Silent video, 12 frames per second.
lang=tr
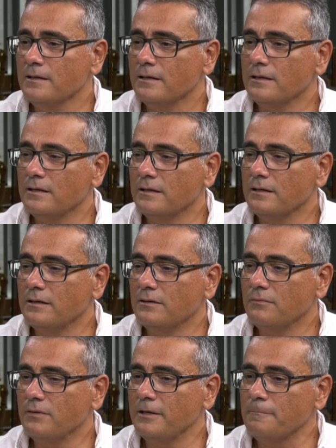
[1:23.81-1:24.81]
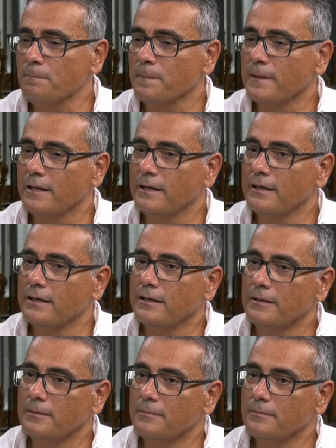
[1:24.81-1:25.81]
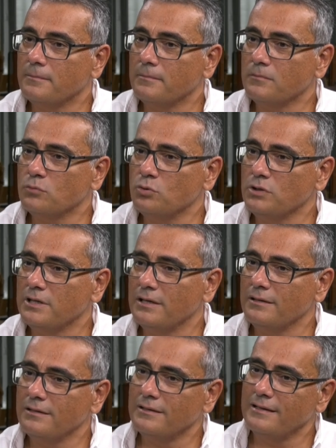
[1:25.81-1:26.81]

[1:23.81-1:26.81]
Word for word: E, ve Türkiye'nin